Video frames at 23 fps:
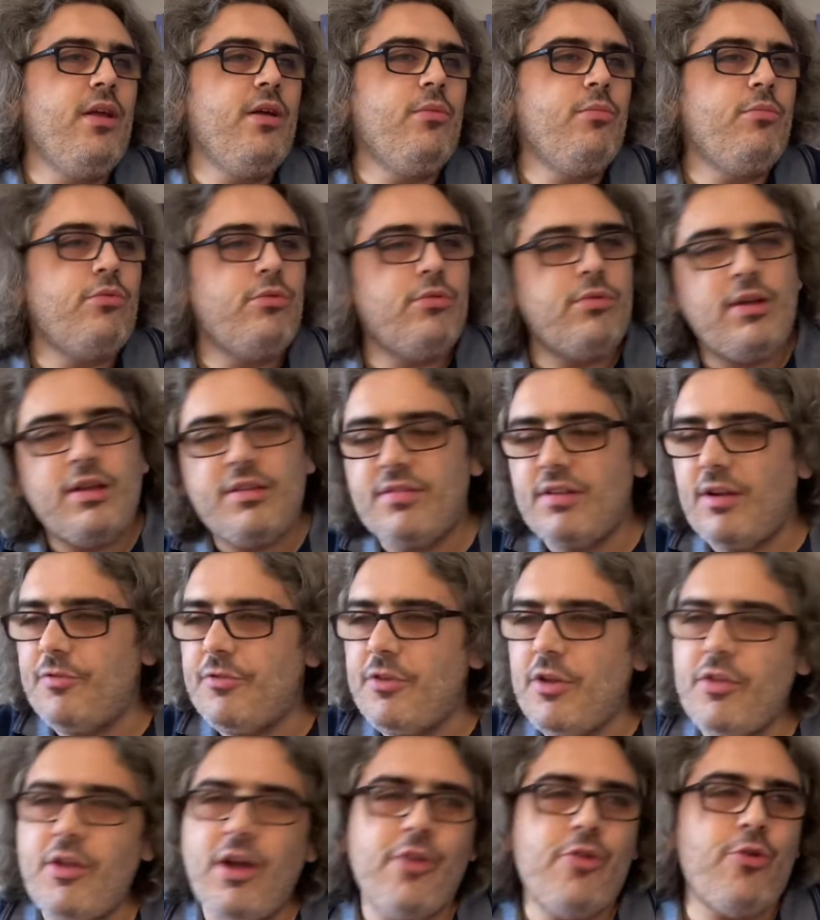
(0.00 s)
Bu
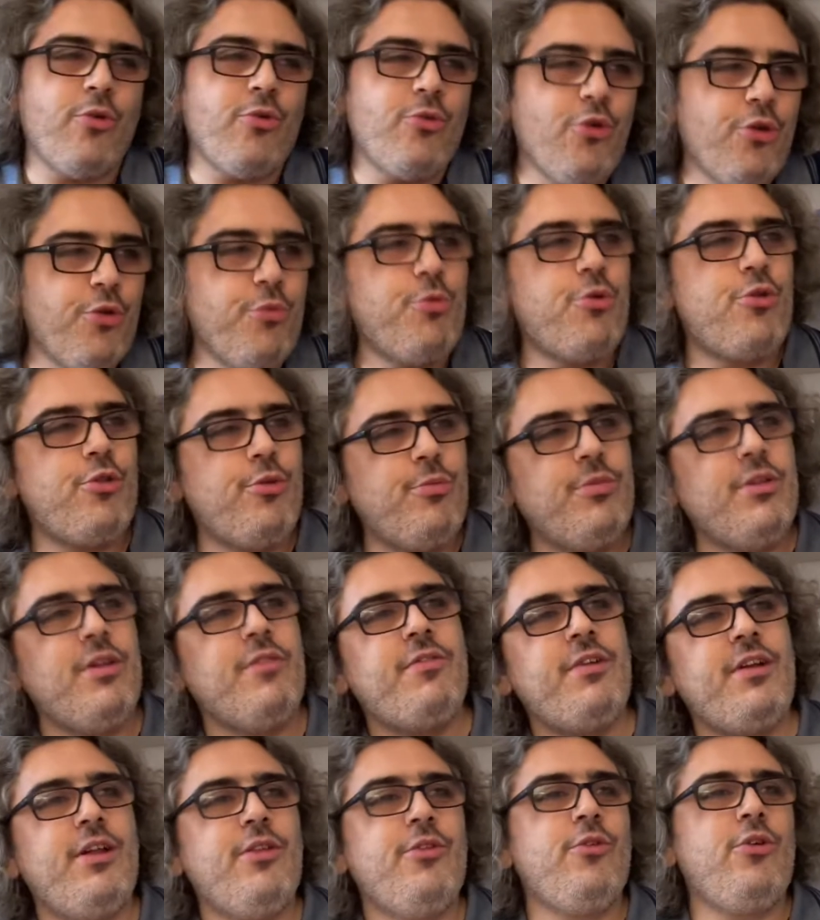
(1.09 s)
etrafta daha çok görmüştüğümden
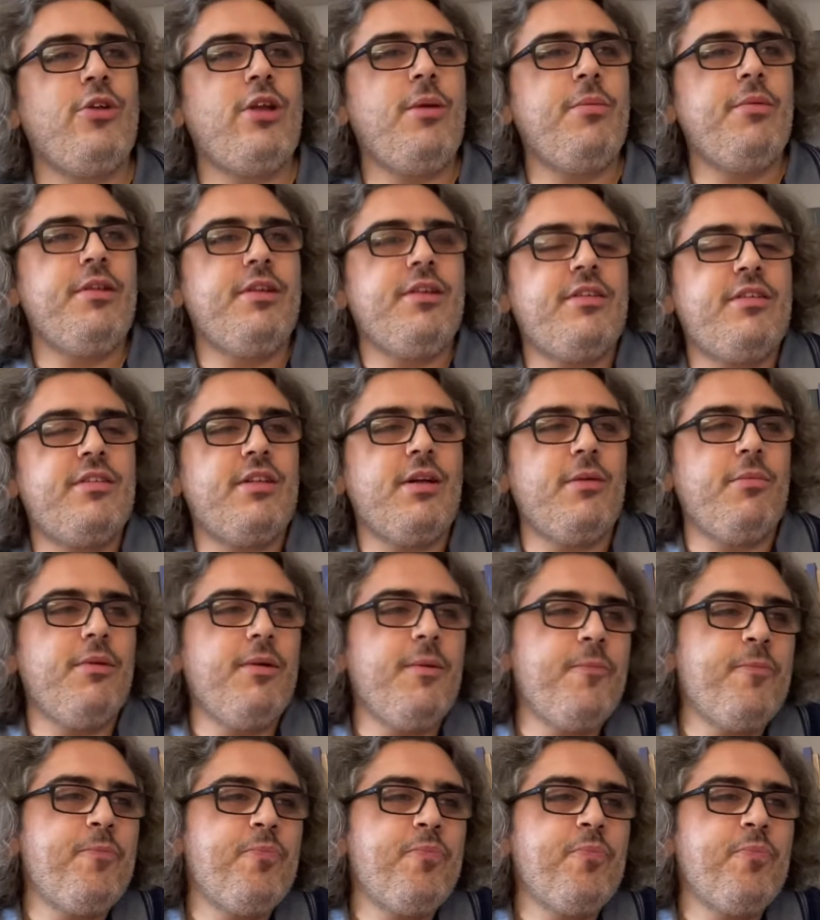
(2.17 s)
falan da olabilir kitabı.